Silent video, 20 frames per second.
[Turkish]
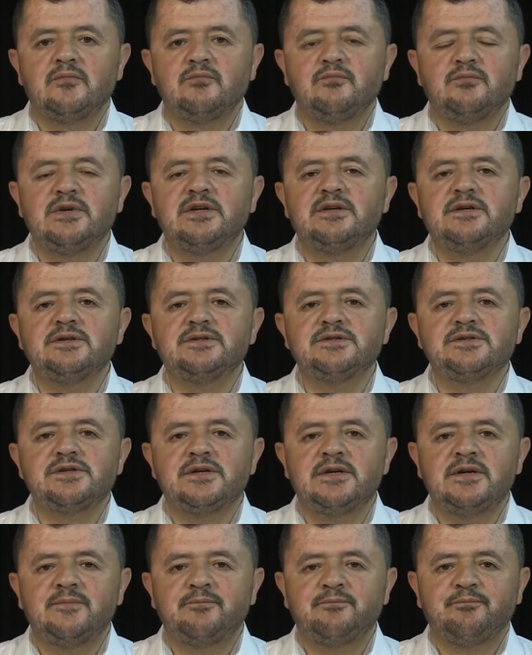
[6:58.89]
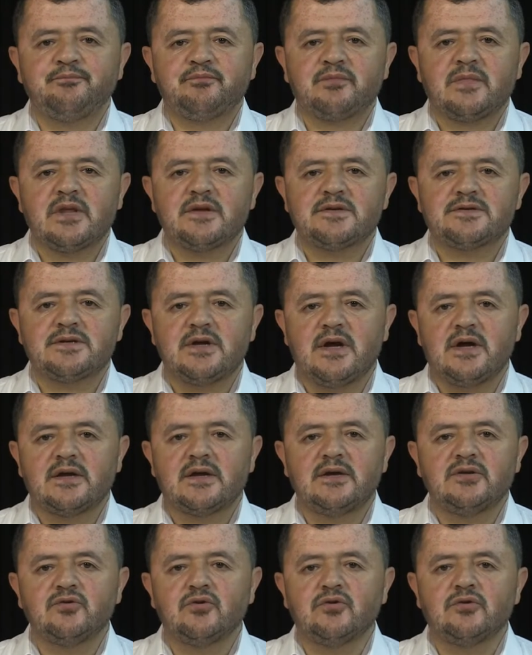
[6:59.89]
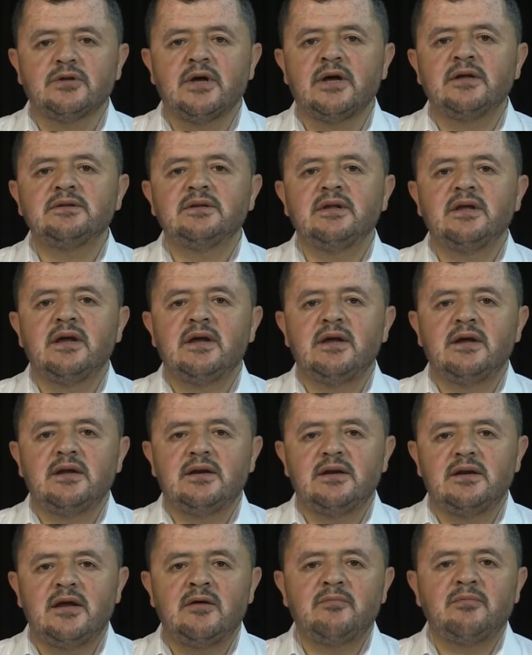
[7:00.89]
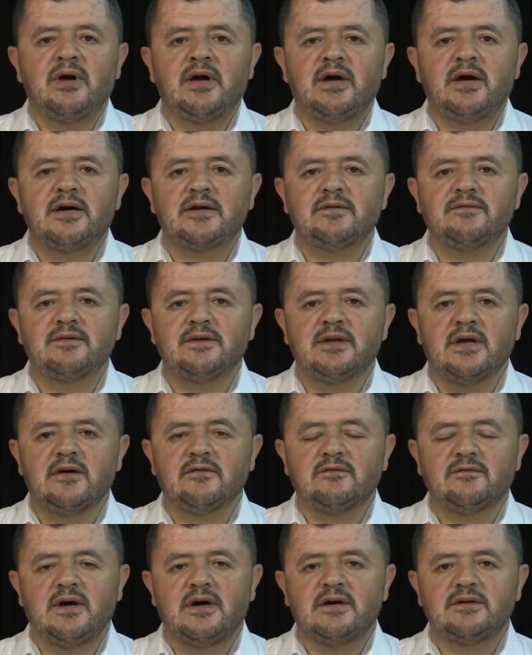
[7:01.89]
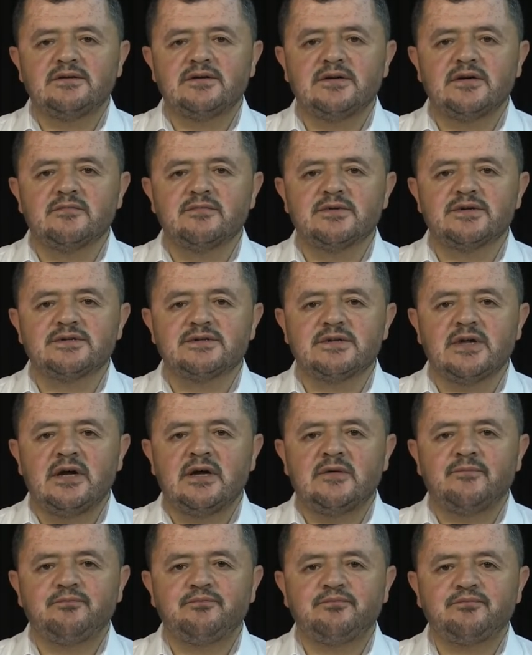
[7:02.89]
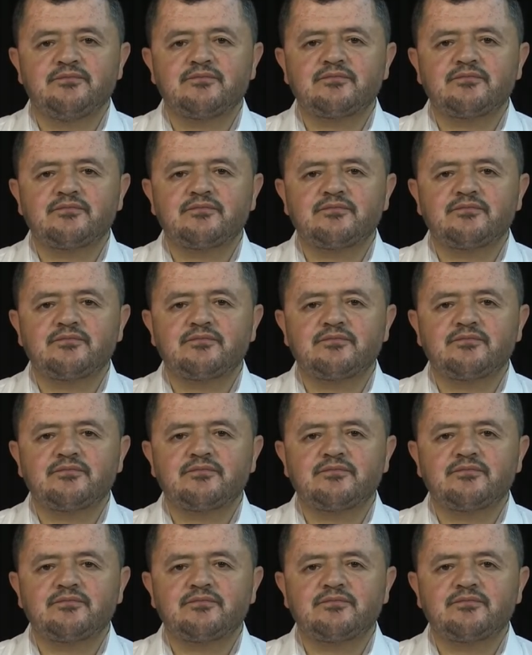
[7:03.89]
Birinci sakin olan lem harfine vardığımızda